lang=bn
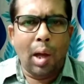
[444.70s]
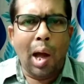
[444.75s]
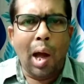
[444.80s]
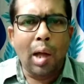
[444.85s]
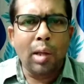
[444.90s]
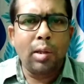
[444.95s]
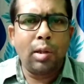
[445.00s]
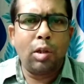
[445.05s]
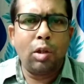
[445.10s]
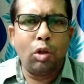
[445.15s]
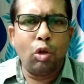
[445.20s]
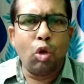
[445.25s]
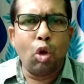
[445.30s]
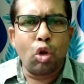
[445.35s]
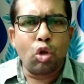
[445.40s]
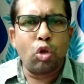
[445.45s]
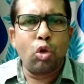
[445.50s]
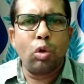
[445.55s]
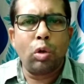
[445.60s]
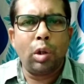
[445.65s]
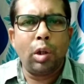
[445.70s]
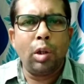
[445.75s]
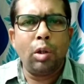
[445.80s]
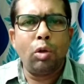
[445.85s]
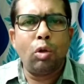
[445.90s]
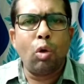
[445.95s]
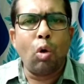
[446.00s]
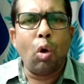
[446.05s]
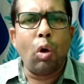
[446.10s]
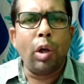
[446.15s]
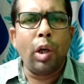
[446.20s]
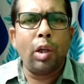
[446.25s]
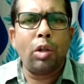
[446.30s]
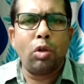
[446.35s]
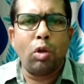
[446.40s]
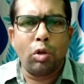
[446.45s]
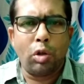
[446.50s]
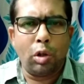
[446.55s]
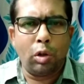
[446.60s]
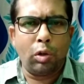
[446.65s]
আজ দর্শক কিন্তু অনেক
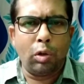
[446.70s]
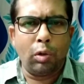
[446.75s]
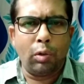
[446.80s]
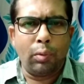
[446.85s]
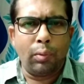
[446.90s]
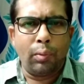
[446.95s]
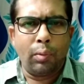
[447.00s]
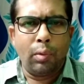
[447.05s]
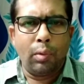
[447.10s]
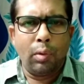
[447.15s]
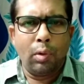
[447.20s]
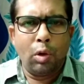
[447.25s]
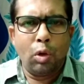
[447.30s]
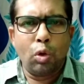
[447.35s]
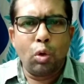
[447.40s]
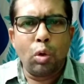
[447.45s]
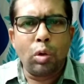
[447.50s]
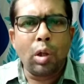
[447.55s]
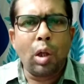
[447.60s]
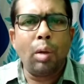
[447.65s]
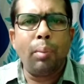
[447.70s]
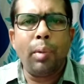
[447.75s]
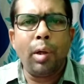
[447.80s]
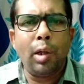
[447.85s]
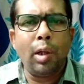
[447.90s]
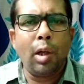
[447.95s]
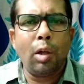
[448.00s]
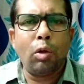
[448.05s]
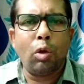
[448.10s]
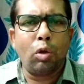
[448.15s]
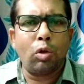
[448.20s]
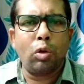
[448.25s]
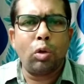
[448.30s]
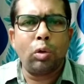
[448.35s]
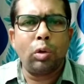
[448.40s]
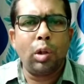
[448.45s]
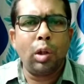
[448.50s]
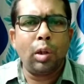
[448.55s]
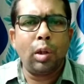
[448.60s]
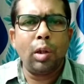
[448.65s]
সচেতন সোশ্যাল মিডিয়া
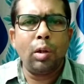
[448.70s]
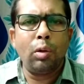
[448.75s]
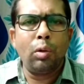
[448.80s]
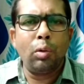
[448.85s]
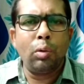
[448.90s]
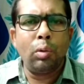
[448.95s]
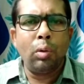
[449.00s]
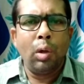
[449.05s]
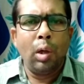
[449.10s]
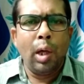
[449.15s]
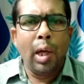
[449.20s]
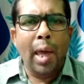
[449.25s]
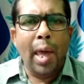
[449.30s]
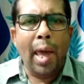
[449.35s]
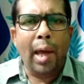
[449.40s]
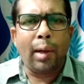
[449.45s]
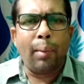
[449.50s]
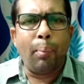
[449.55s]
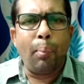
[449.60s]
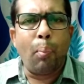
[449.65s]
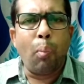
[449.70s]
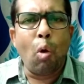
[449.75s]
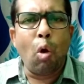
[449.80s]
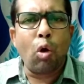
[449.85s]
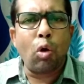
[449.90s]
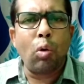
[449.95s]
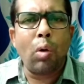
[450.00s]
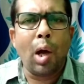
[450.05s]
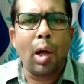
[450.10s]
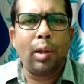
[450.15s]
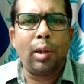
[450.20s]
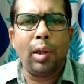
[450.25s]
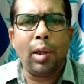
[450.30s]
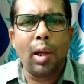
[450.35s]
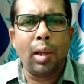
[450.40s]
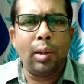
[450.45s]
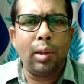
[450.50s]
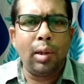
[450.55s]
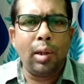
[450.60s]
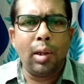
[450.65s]
দর্শকদের কিন্তু এক বড়
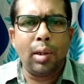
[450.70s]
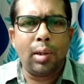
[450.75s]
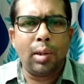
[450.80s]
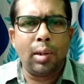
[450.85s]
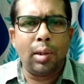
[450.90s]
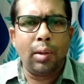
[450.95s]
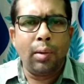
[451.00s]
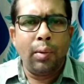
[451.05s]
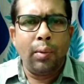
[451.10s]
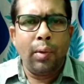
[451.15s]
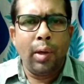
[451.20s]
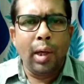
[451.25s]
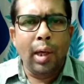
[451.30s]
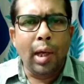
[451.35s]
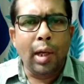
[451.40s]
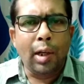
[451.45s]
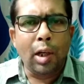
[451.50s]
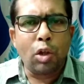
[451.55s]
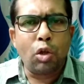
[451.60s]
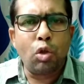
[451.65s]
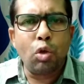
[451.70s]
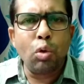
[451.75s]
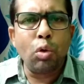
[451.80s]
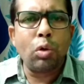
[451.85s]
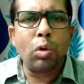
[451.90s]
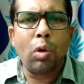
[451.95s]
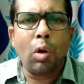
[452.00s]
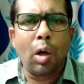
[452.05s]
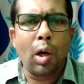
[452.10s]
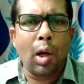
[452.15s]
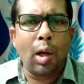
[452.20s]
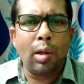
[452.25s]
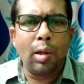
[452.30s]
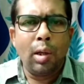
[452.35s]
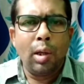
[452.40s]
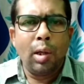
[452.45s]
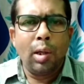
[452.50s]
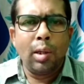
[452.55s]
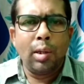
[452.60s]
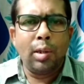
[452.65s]
হাতিয়ার দিয়েছে এটা চুজ করার
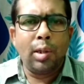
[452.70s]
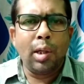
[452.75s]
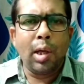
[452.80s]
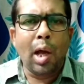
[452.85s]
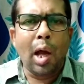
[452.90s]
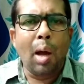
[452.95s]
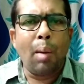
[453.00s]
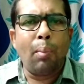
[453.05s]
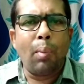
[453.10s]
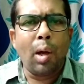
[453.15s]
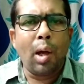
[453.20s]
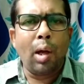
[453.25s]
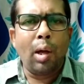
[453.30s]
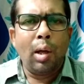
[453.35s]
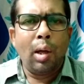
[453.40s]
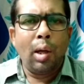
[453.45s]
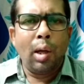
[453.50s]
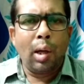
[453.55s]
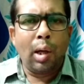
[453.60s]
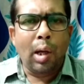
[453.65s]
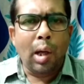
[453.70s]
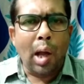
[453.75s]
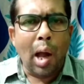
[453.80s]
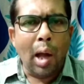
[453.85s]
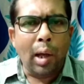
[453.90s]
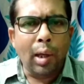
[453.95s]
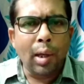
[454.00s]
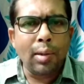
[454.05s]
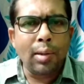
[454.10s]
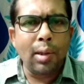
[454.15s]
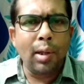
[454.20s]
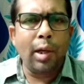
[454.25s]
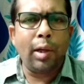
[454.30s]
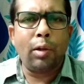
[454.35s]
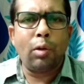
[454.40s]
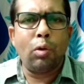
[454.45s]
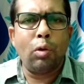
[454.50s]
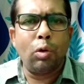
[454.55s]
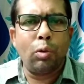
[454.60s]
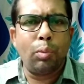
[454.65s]
যে আমরা কাকে সিলেক্ট
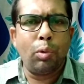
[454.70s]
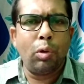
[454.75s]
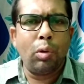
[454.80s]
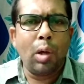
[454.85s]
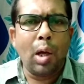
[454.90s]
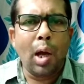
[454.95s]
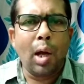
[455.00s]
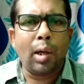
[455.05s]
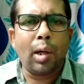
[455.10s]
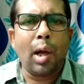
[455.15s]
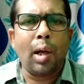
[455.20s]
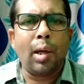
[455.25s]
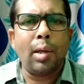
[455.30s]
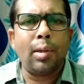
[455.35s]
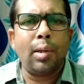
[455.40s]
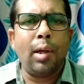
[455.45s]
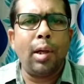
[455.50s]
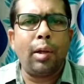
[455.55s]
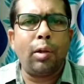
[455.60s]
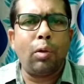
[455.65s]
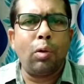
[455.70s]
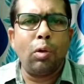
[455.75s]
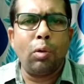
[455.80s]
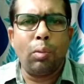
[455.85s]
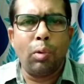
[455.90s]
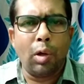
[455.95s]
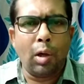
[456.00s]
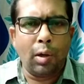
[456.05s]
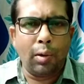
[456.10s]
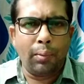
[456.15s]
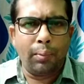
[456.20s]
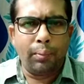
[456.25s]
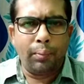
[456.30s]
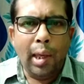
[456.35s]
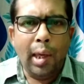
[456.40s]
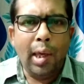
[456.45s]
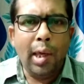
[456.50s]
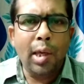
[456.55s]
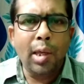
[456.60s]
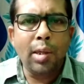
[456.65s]
করব আর কাকে সিলেক্ট করব না
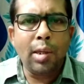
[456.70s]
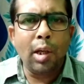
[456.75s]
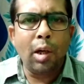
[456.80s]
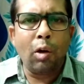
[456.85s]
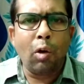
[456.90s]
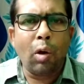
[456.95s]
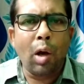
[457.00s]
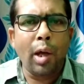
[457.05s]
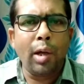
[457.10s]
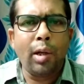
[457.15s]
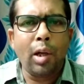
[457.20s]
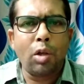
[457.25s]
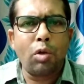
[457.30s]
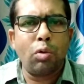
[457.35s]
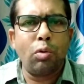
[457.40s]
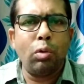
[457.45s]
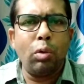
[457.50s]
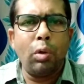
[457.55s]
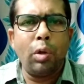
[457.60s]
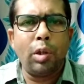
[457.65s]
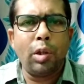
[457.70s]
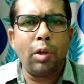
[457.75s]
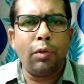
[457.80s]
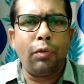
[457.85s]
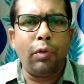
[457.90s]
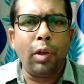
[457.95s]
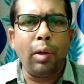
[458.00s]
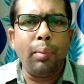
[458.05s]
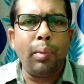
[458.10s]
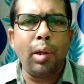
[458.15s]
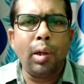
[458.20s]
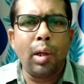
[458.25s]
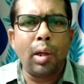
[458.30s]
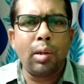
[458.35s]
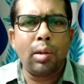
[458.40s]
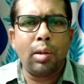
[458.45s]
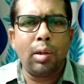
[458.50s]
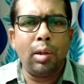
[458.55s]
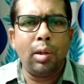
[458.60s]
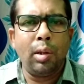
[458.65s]
এই যে লড়াইটা শুরু হয়েছে ফিল্ম
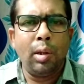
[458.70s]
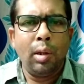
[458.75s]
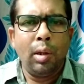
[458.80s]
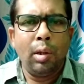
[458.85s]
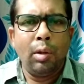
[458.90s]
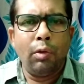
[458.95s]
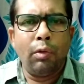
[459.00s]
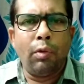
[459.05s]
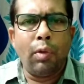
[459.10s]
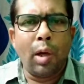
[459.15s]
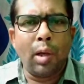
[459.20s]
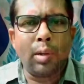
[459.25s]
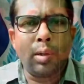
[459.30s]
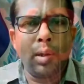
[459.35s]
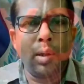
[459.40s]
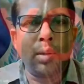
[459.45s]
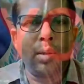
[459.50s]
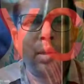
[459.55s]
ইন্ডাস্ট্রি ভার্সেস